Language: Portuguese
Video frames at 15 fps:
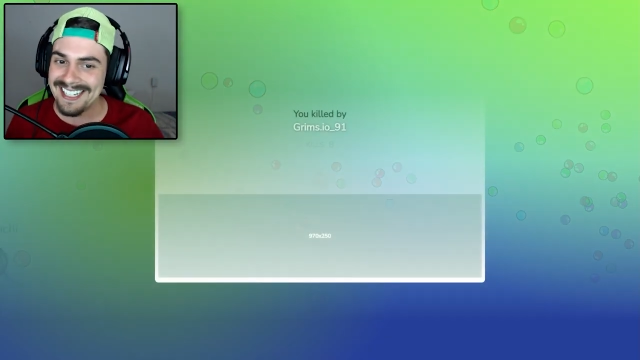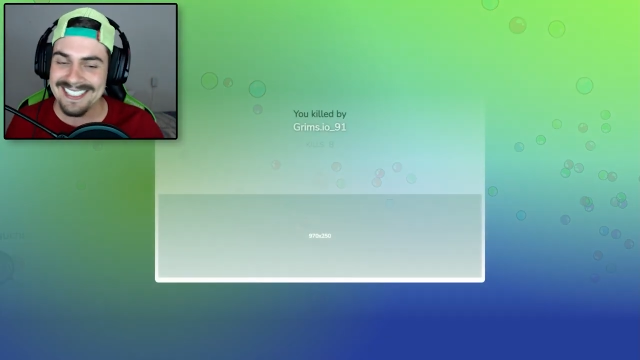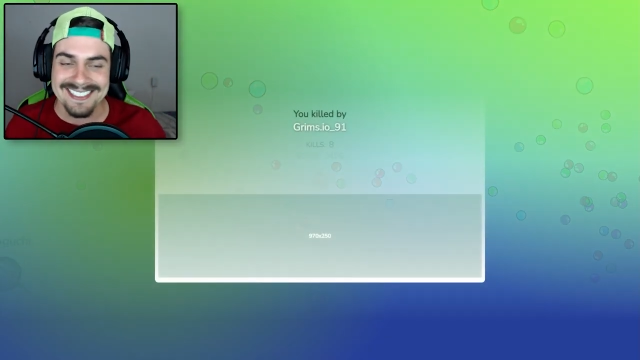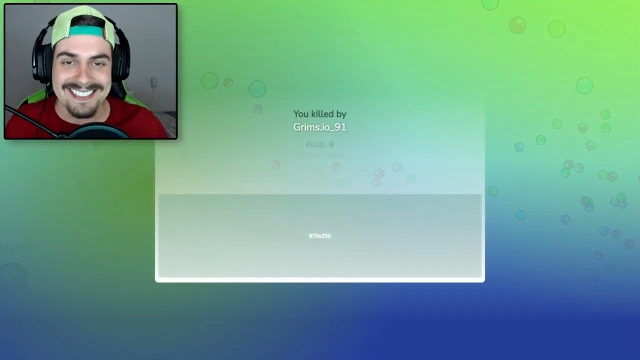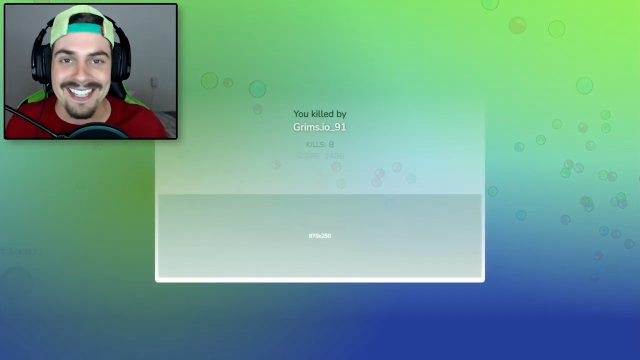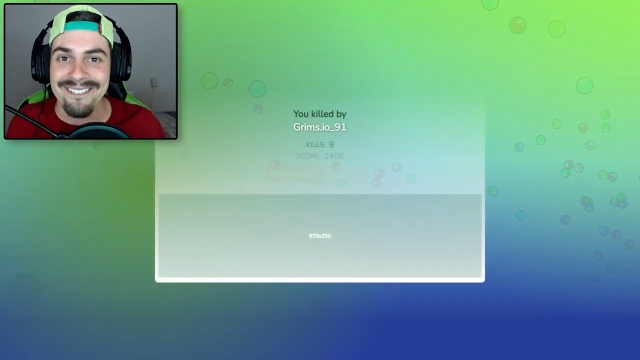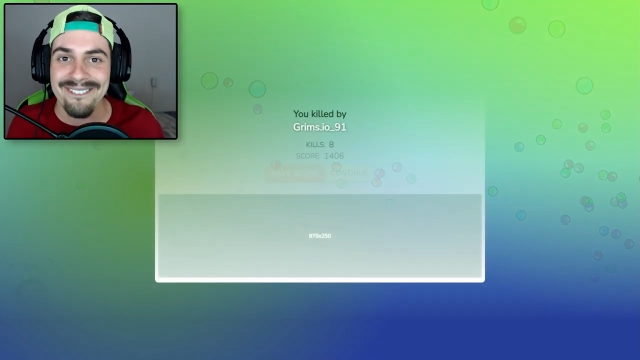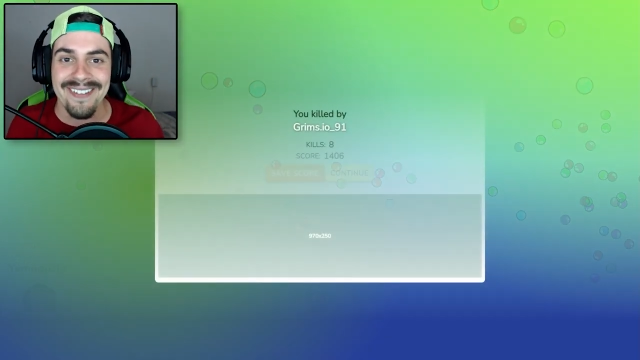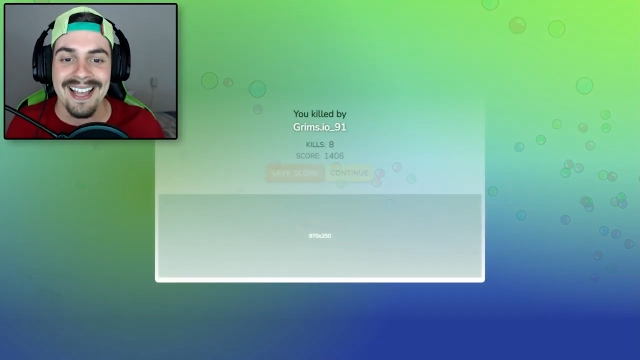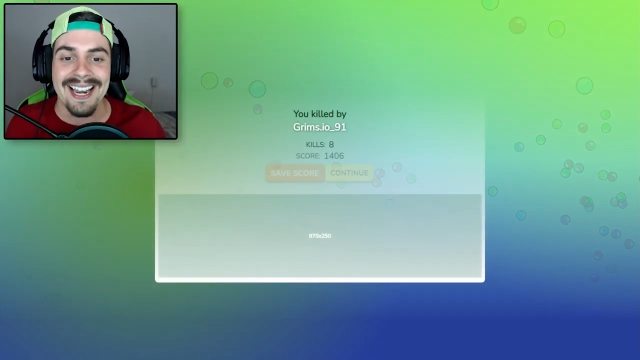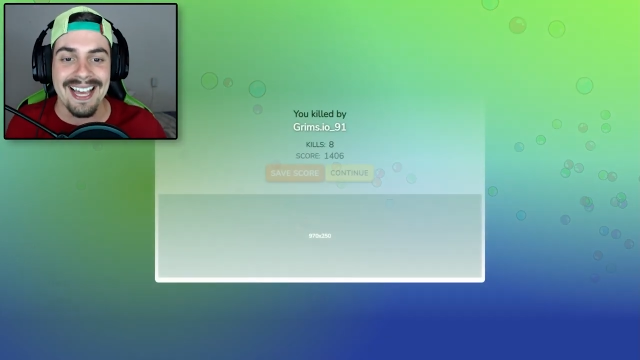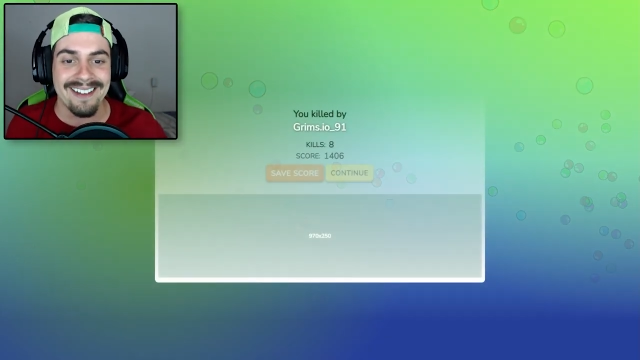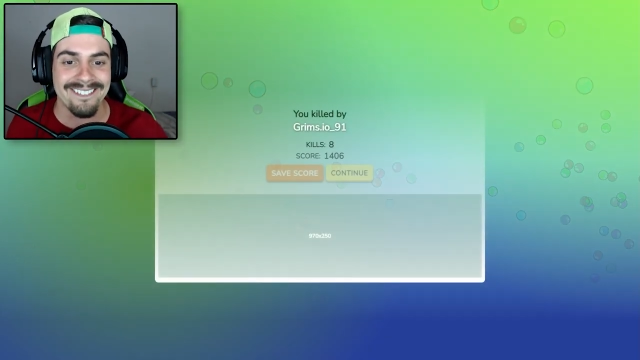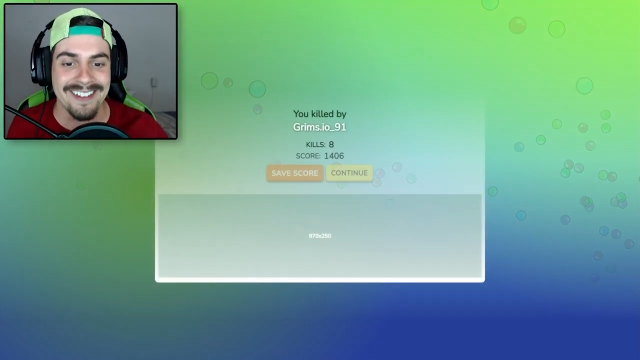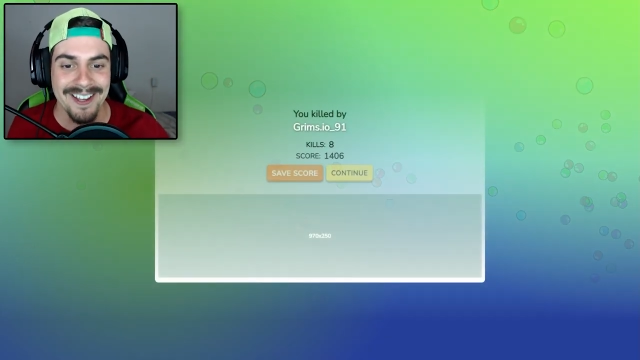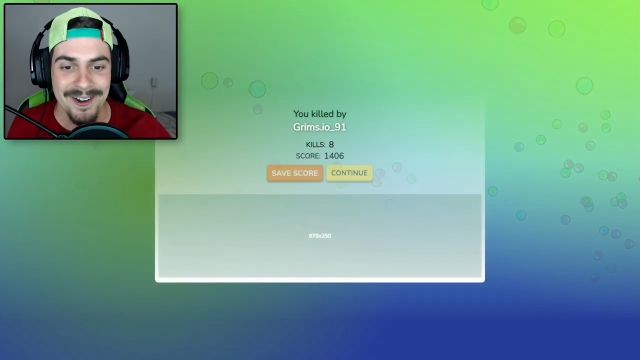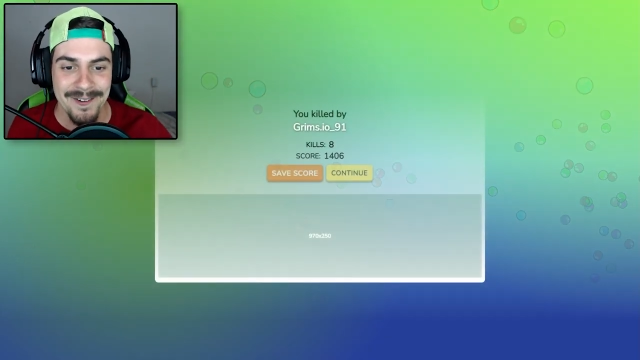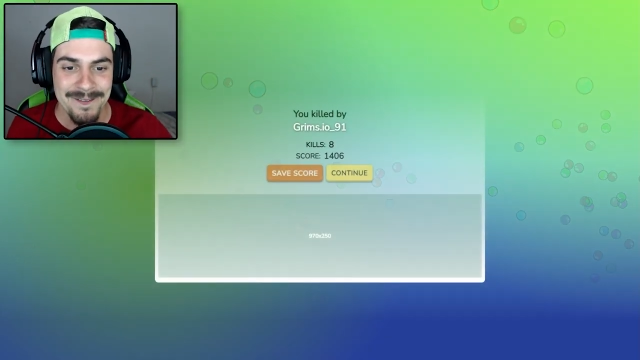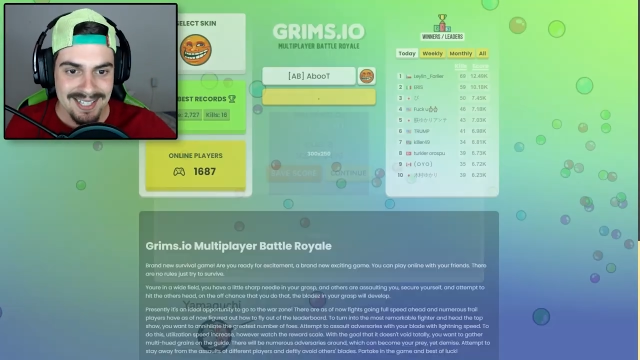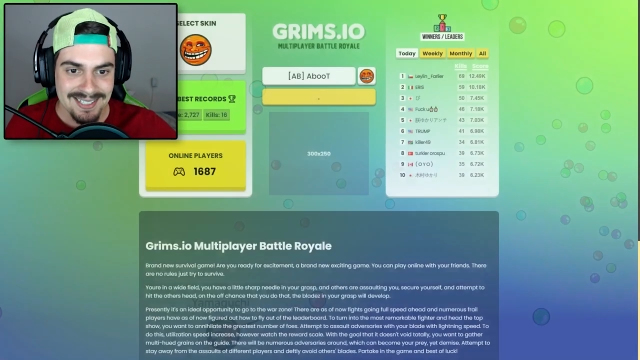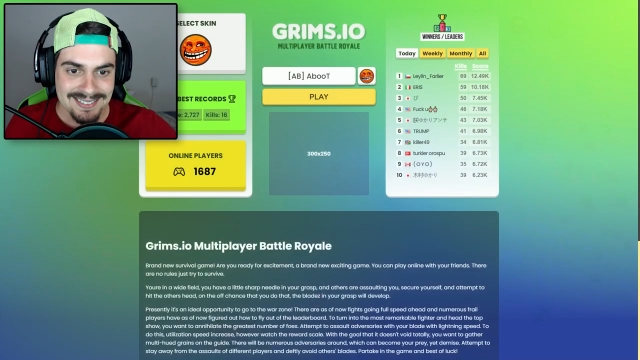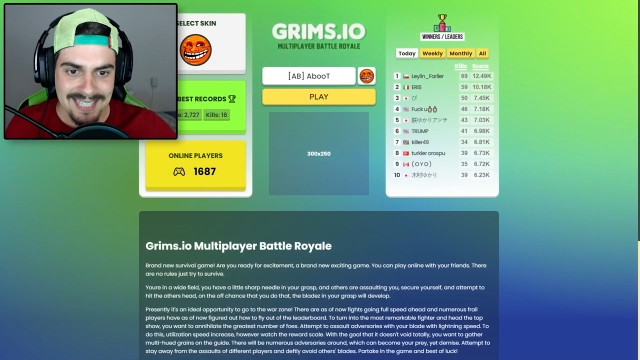Nem sei falar,
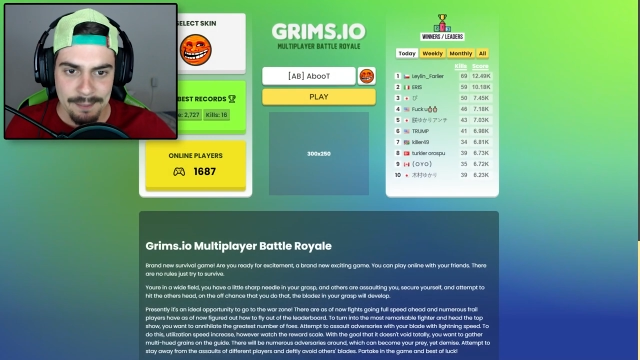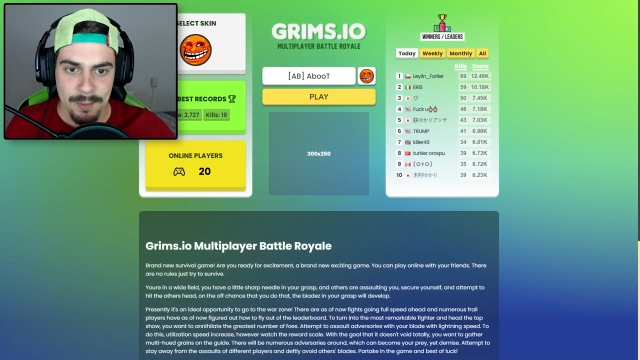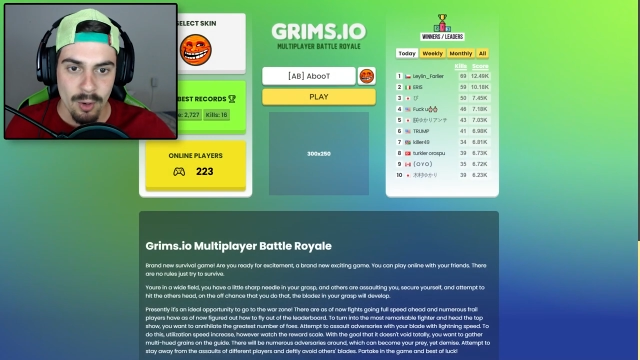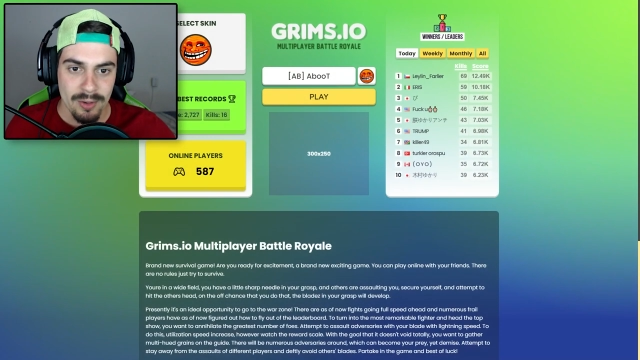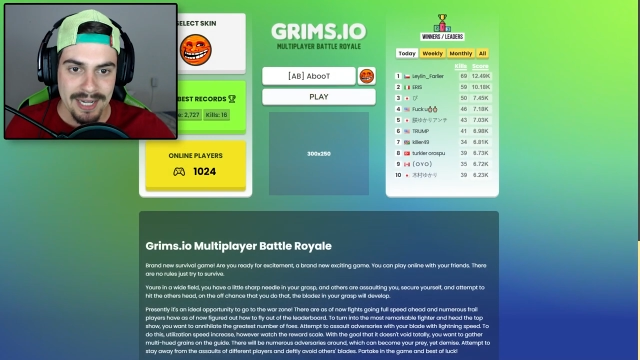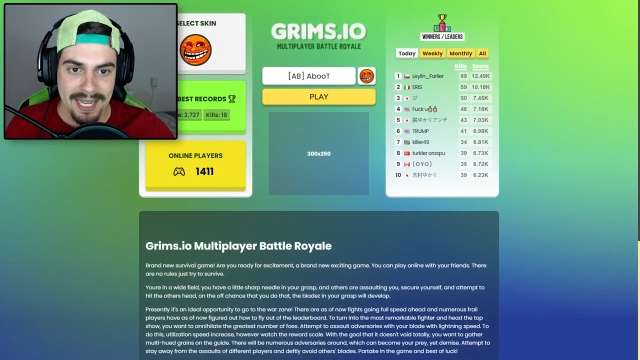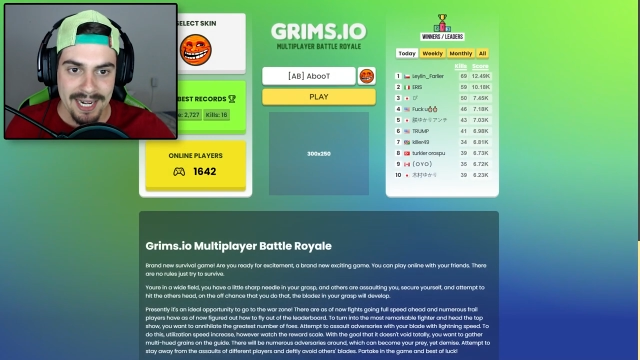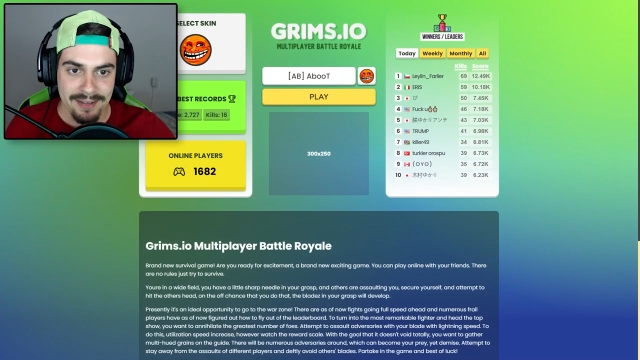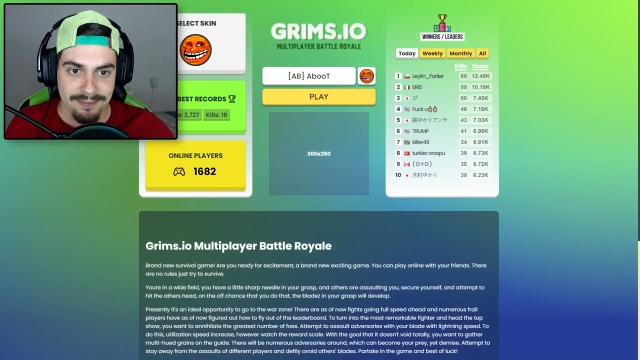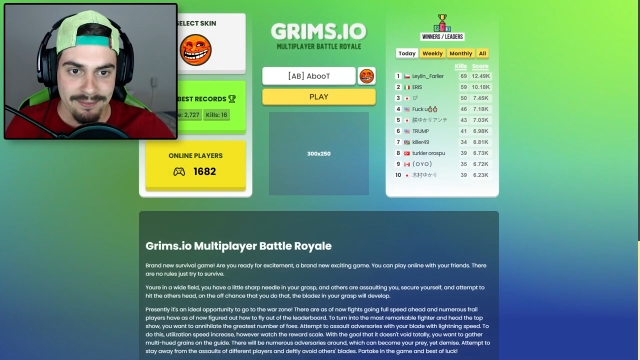velho. Tá bom, cara,